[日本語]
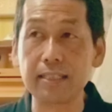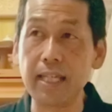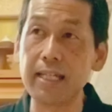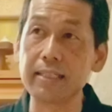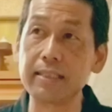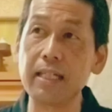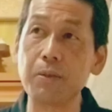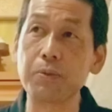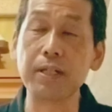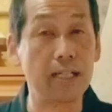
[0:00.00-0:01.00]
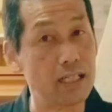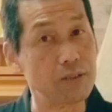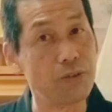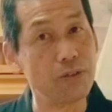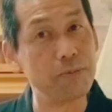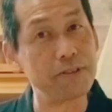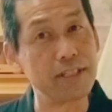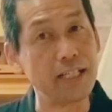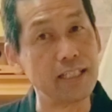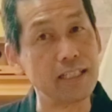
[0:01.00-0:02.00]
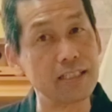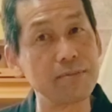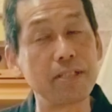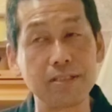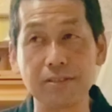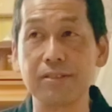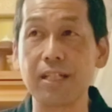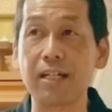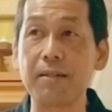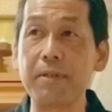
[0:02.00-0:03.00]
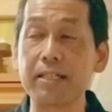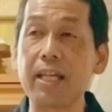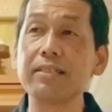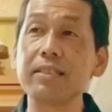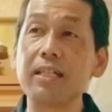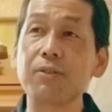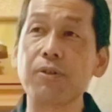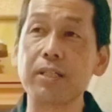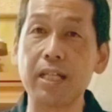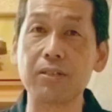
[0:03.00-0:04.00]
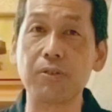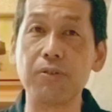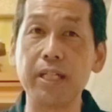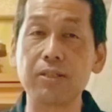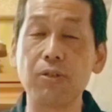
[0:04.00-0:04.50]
で正論かなと思ったりします。だからまあ、健全とか健康。